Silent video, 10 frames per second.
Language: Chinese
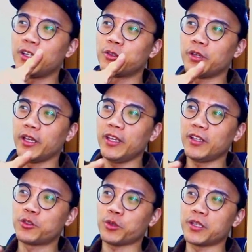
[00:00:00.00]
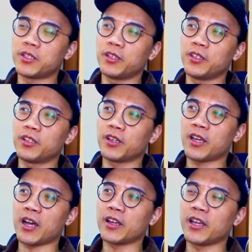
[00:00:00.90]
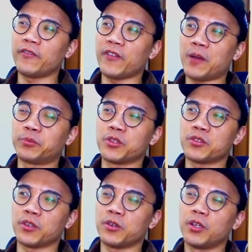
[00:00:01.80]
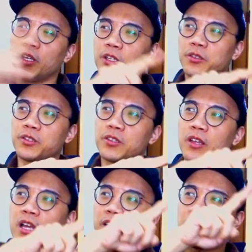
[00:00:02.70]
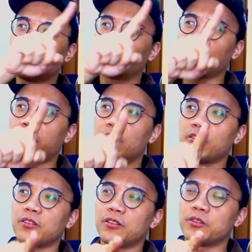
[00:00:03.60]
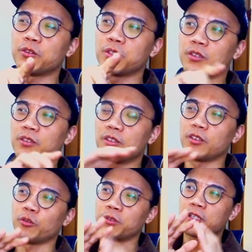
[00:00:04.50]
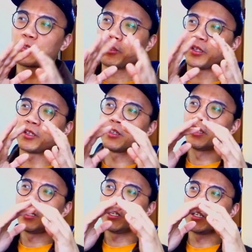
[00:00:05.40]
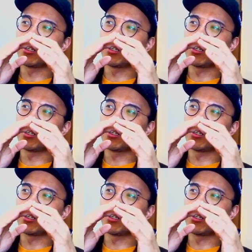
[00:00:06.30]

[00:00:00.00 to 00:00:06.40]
所以，诶，转成一个 concave up 的时候，这个 concave down，就是我们讲说一个一